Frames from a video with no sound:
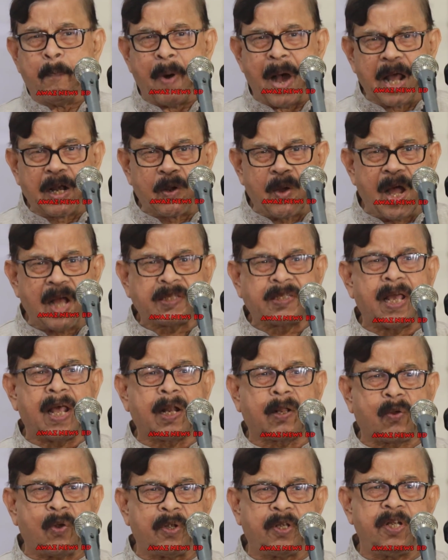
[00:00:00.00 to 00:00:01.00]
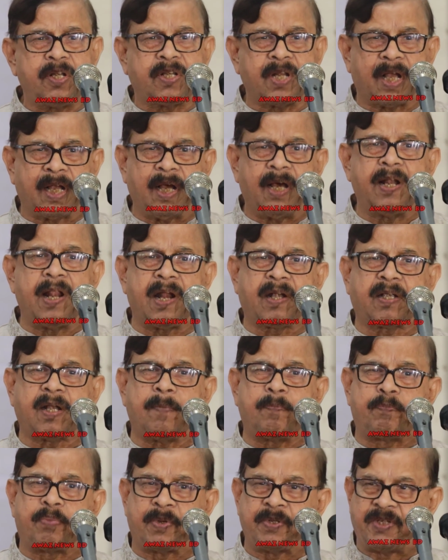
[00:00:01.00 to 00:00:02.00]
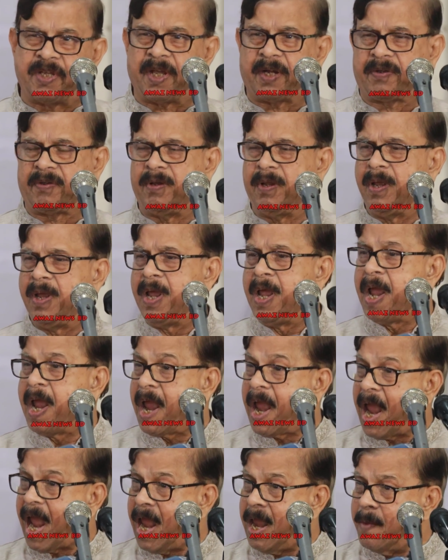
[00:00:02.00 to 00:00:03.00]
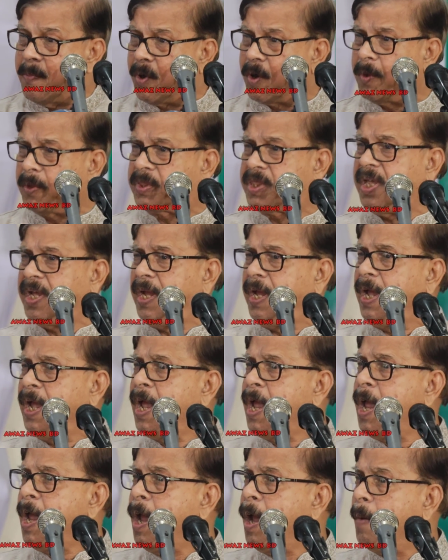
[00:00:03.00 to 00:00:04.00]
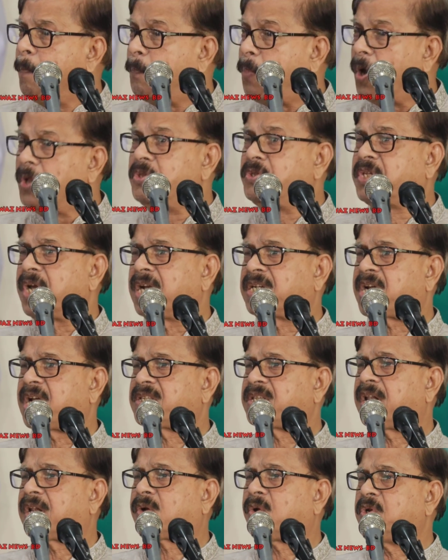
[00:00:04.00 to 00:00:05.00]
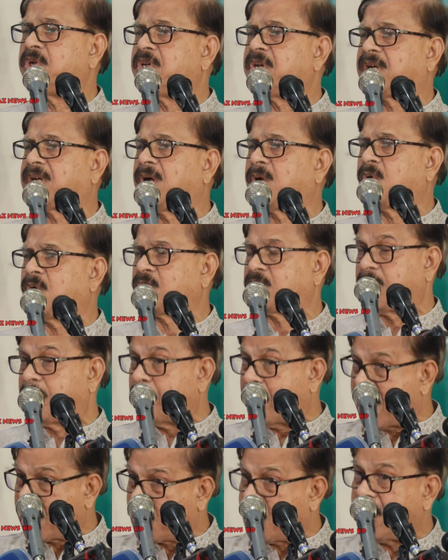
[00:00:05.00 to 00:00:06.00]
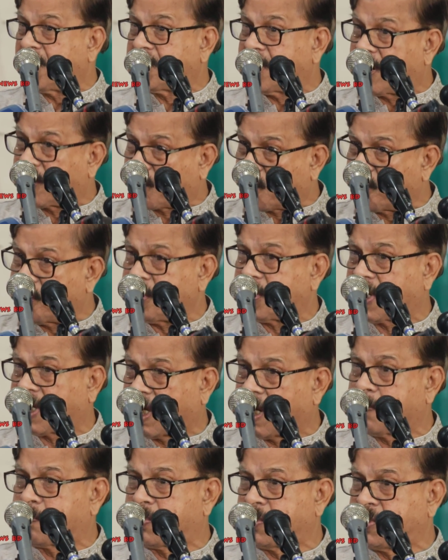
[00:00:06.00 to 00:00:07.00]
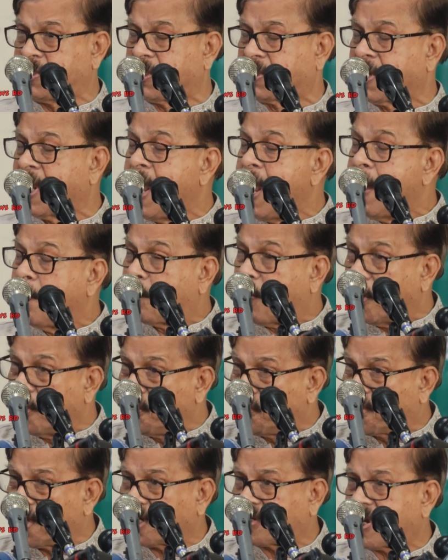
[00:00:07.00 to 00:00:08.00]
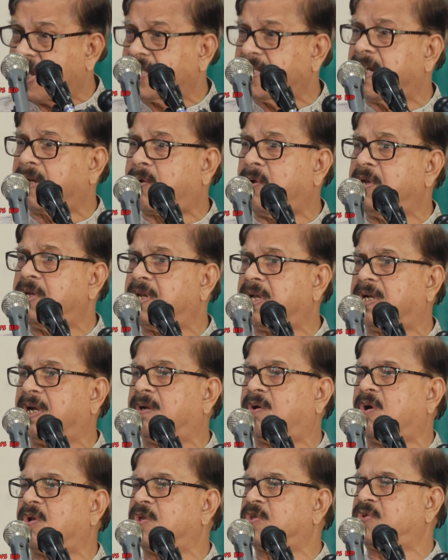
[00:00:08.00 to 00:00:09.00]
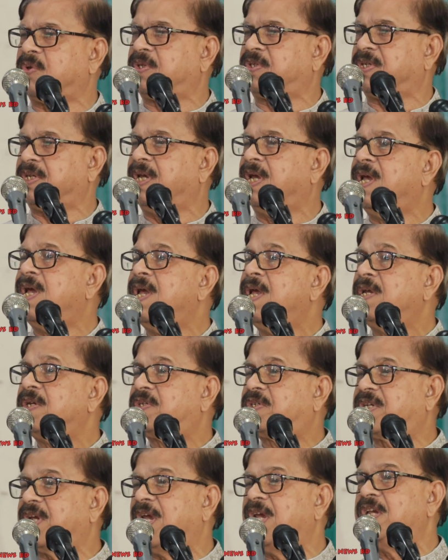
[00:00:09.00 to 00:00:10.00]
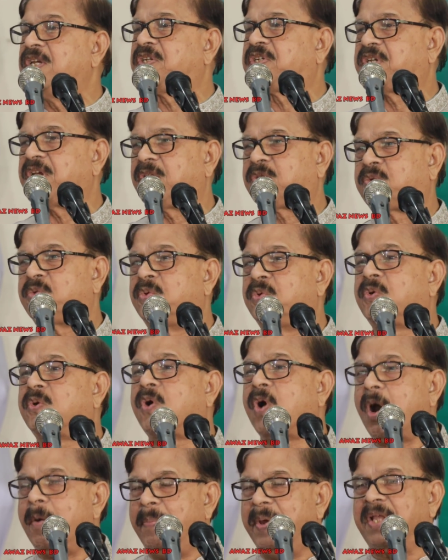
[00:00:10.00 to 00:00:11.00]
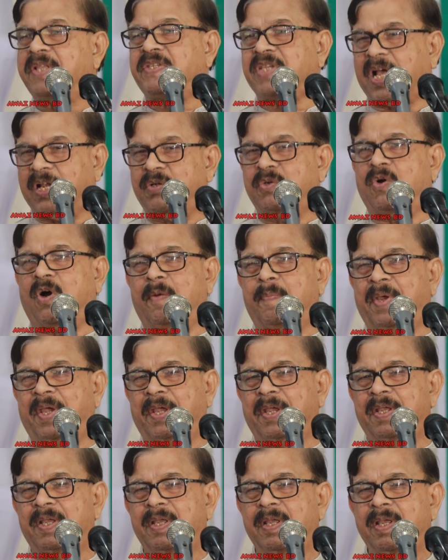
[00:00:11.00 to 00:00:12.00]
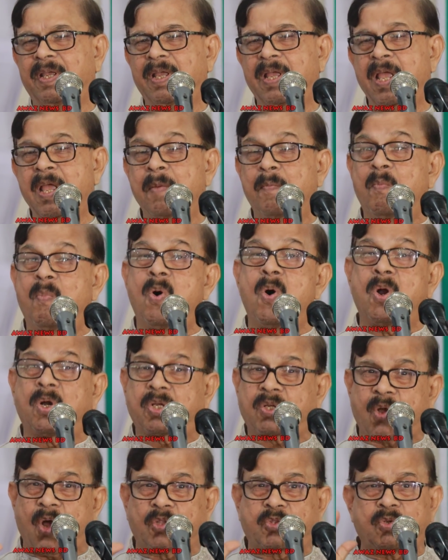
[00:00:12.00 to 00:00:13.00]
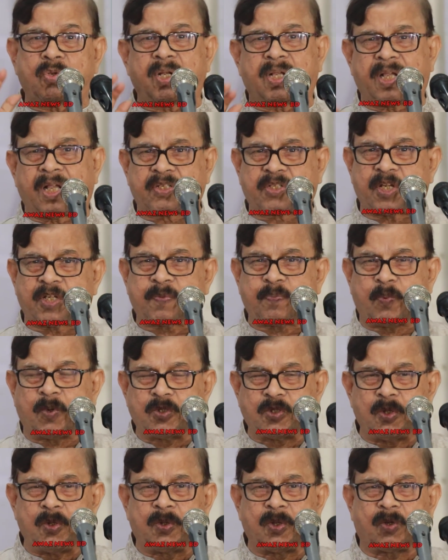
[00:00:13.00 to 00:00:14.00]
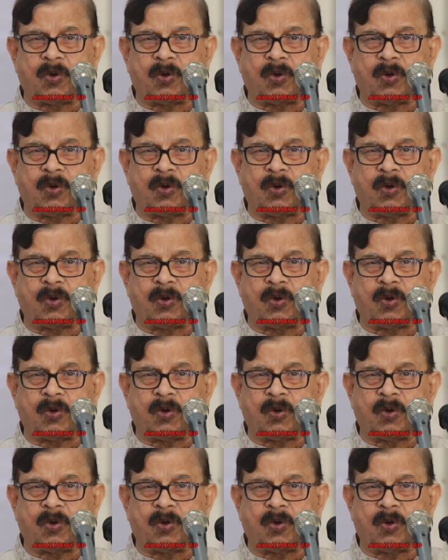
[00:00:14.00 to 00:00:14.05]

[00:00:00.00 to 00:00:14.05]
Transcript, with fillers: বারো হাজার কোটি টাকার একটা প্রজেক্ট এই মধ্যে পঞ্চাশ হাজার কোটি টাকা খরচ বারো হাজার কোটি টাকার প্রজেক্ট পঞ্চাশ হাজার কোটি টাকা খরচ হয়েছে সেই সেতু কবে চালু হবে মোট কত টাকা শেষ পর্যন্ত